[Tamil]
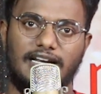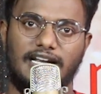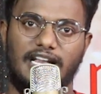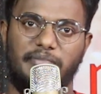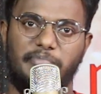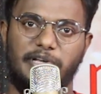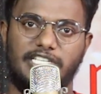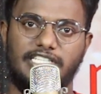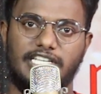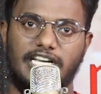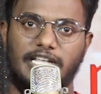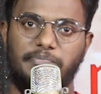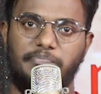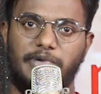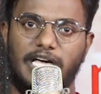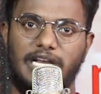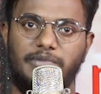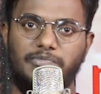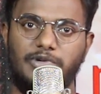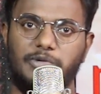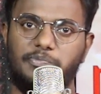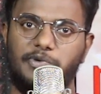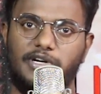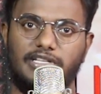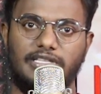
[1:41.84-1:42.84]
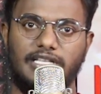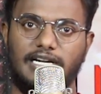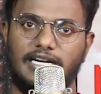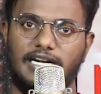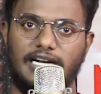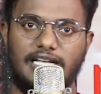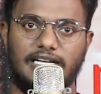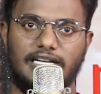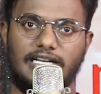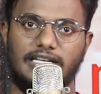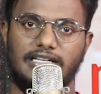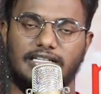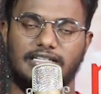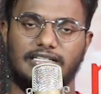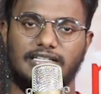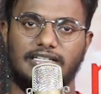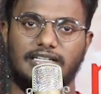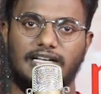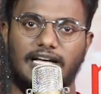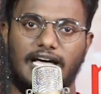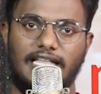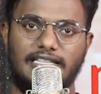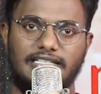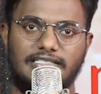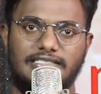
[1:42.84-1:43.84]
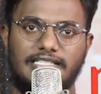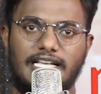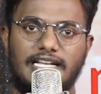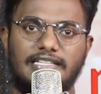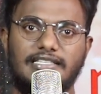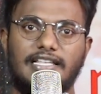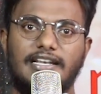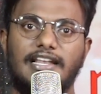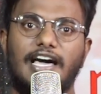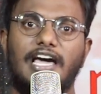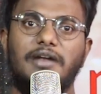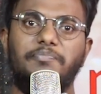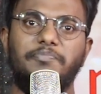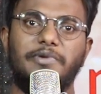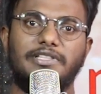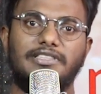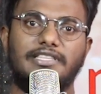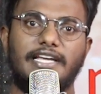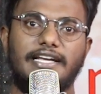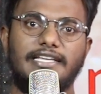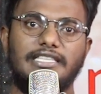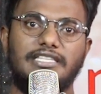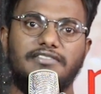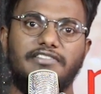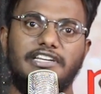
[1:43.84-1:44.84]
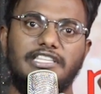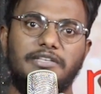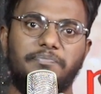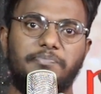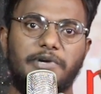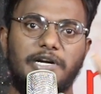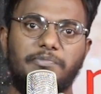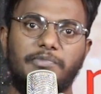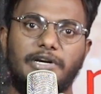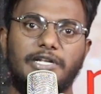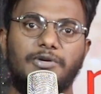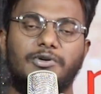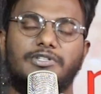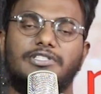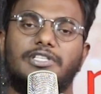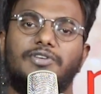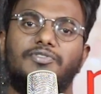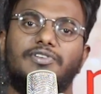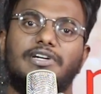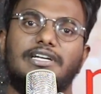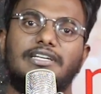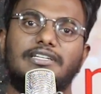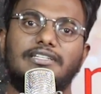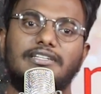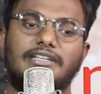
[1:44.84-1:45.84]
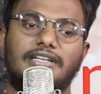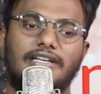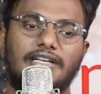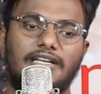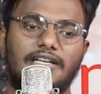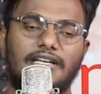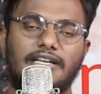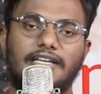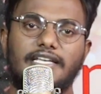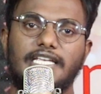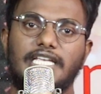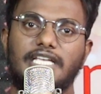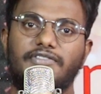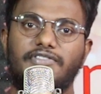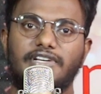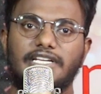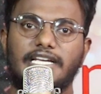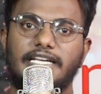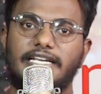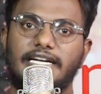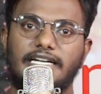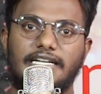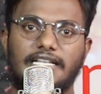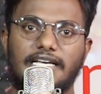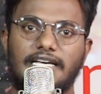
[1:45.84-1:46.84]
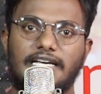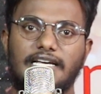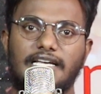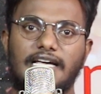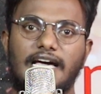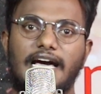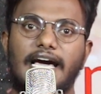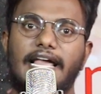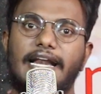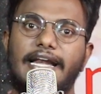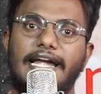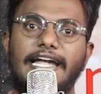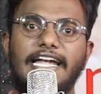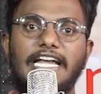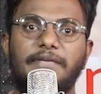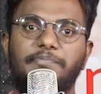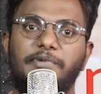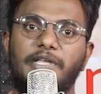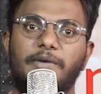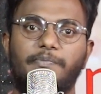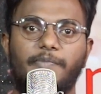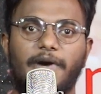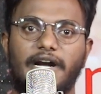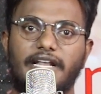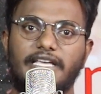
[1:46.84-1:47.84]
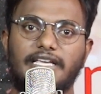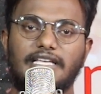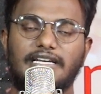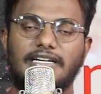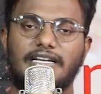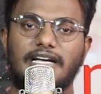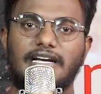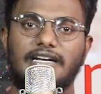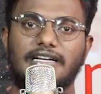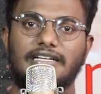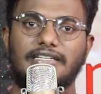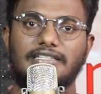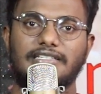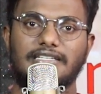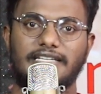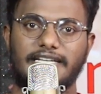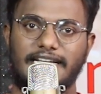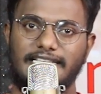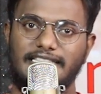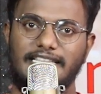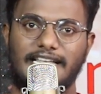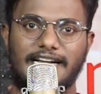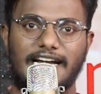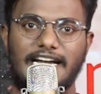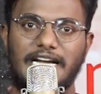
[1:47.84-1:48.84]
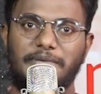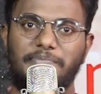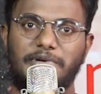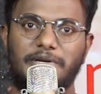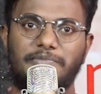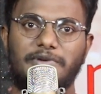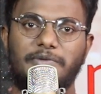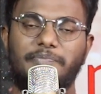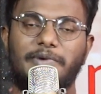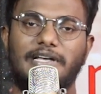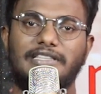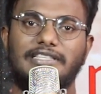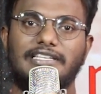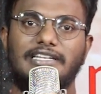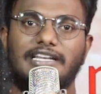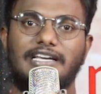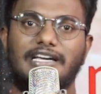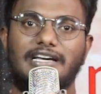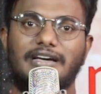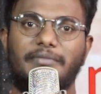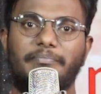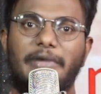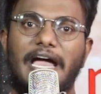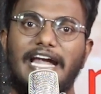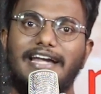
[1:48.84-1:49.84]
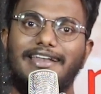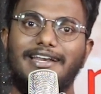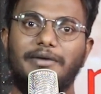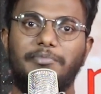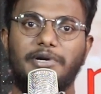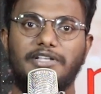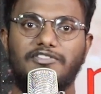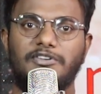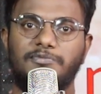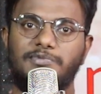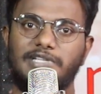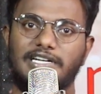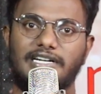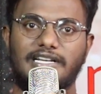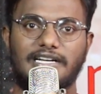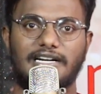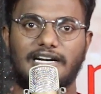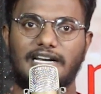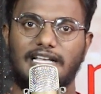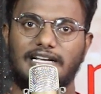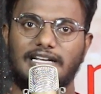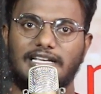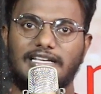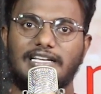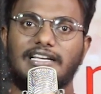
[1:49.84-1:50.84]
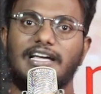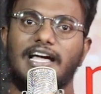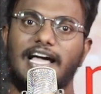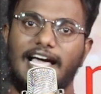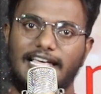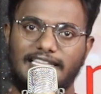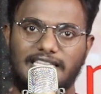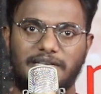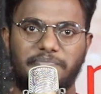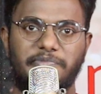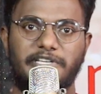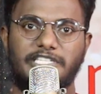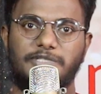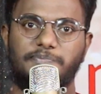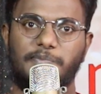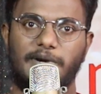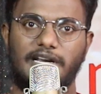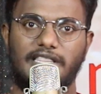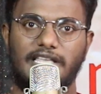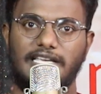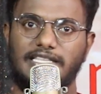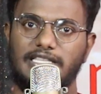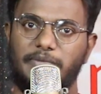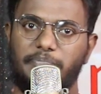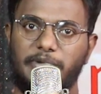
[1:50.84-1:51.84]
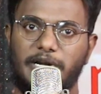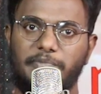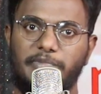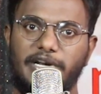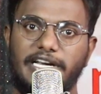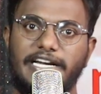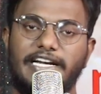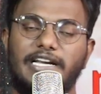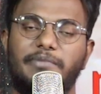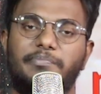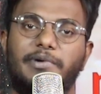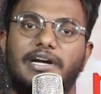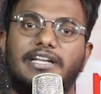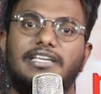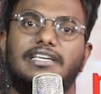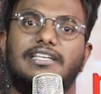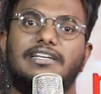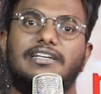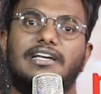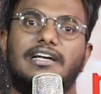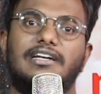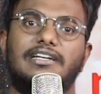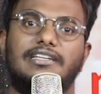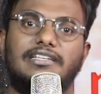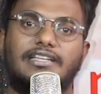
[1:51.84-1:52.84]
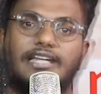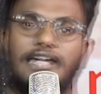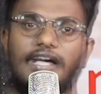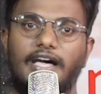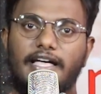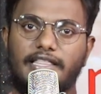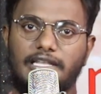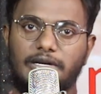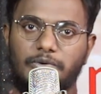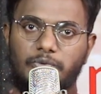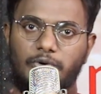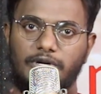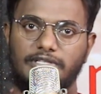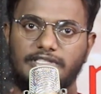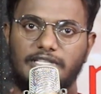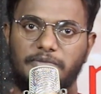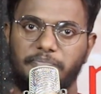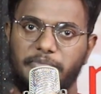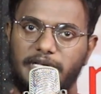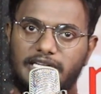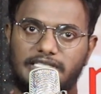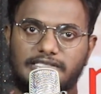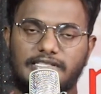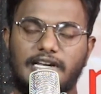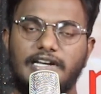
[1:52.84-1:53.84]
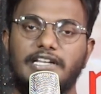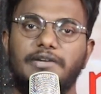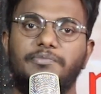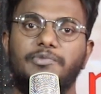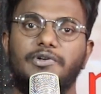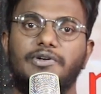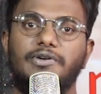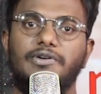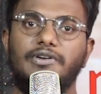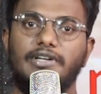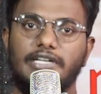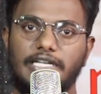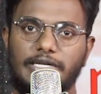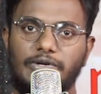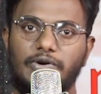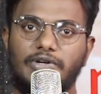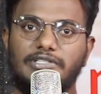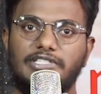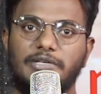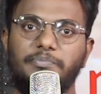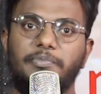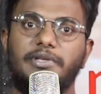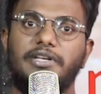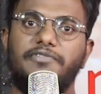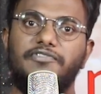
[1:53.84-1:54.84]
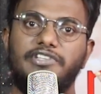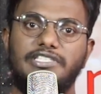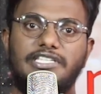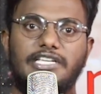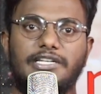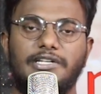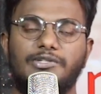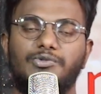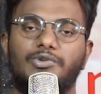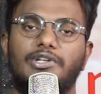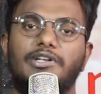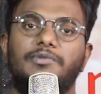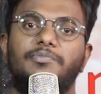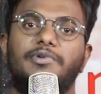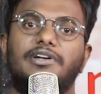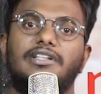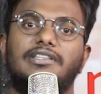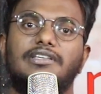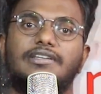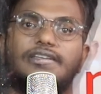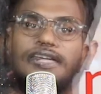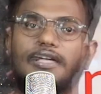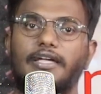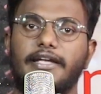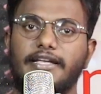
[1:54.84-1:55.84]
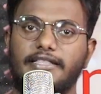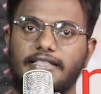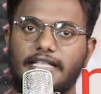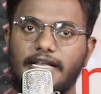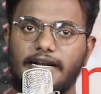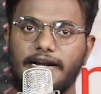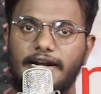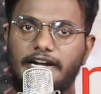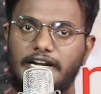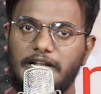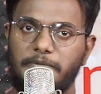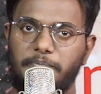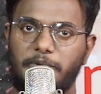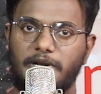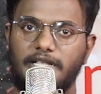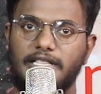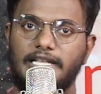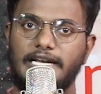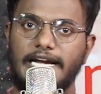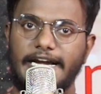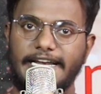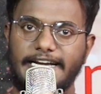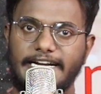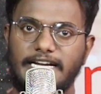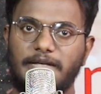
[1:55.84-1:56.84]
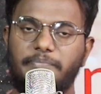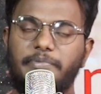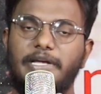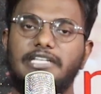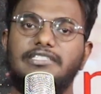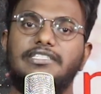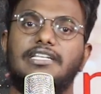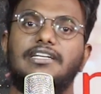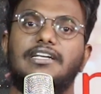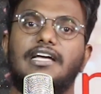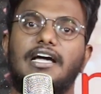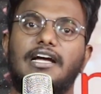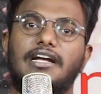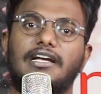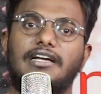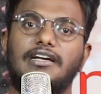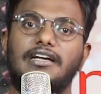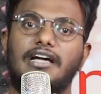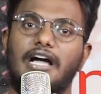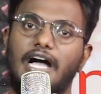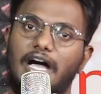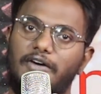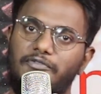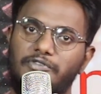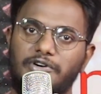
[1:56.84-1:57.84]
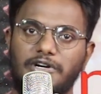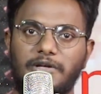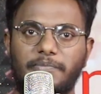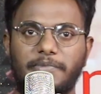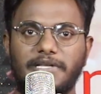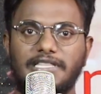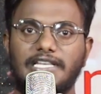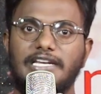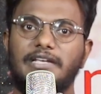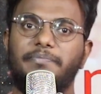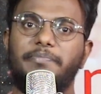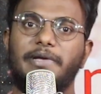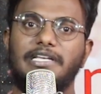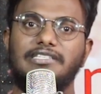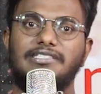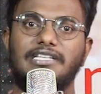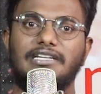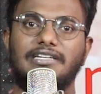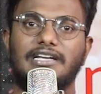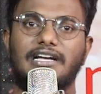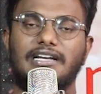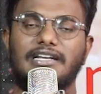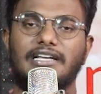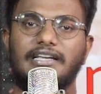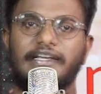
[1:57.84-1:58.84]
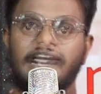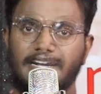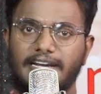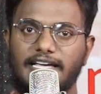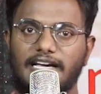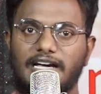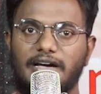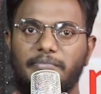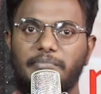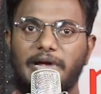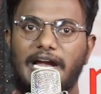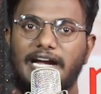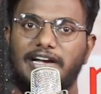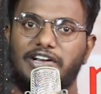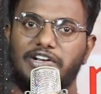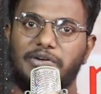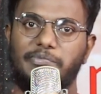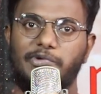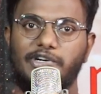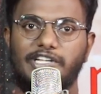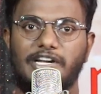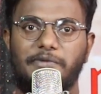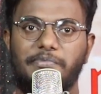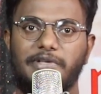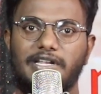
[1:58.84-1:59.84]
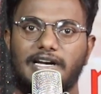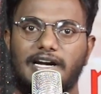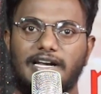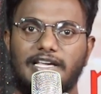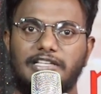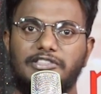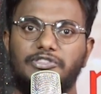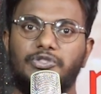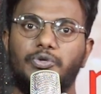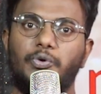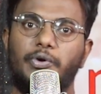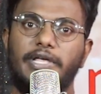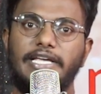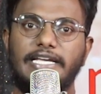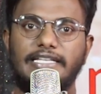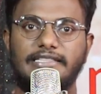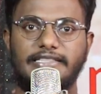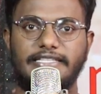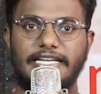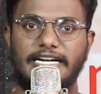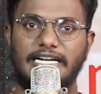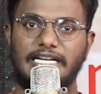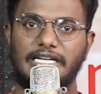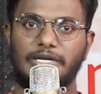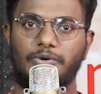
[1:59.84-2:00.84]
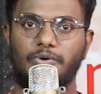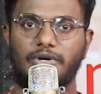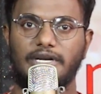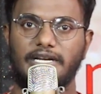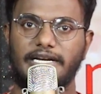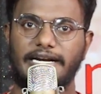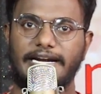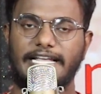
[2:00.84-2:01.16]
நம்ம சென்னை பெரம்பூர் பகுதி இருக்குல்லங்க அதை சேர்ந்த நாற்பத்தைந்து வயது பெண்மணி ஒருத்தவங்க இவங்க கிட்ட ரெண்டு பேர் பழகியிருக்காங்க இந்த ரெண்டு பேருமே பார்த்தீங்கன்னா மேட்ரிமணி வெப்சைட் இருக்குல்லங்க அதை பேஸ் பண்ணி தான் இந்த பெண்மணி கிட்ட பழகியிருக்காங்க அதில் ஒருத்தன் பேர் சலீம்னும் இன்னொருத்தன் பேர் விஜய்னும் சொல்லப்படுது இந்த ரெண்டு பேரும் அந்த லேடி கிட்ட பேசியிருக்காங்க அவங்களும் பதிலுக்கு பேசியிருக்காங்க ஏன்னா மேட்ரிமணி அப்படின்னாலே துணையை தேடுற ஒரு